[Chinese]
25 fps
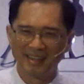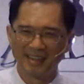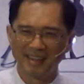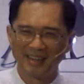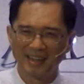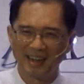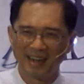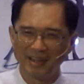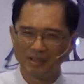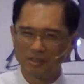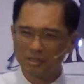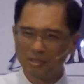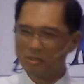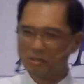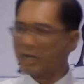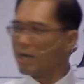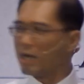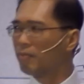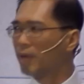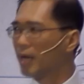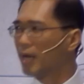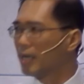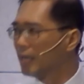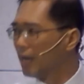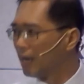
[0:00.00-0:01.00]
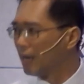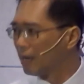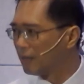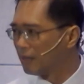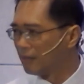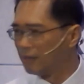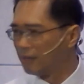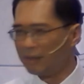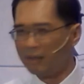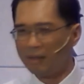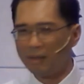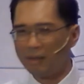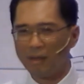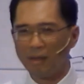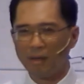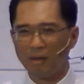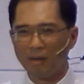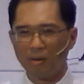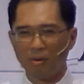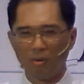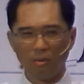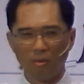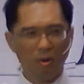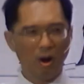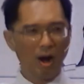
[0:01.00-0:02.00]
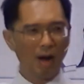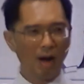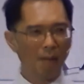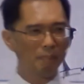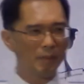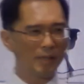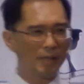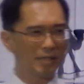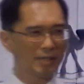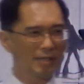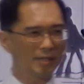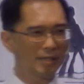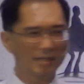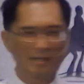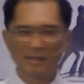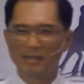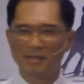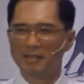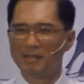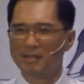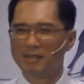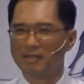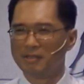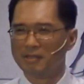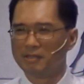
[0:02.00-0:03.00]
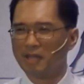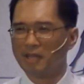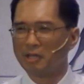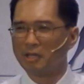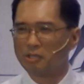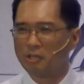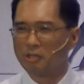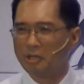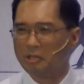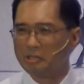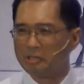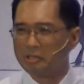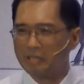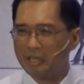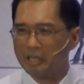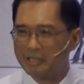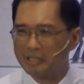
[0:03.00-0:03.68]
啊，就这样完了。”哇，彼得那时候很生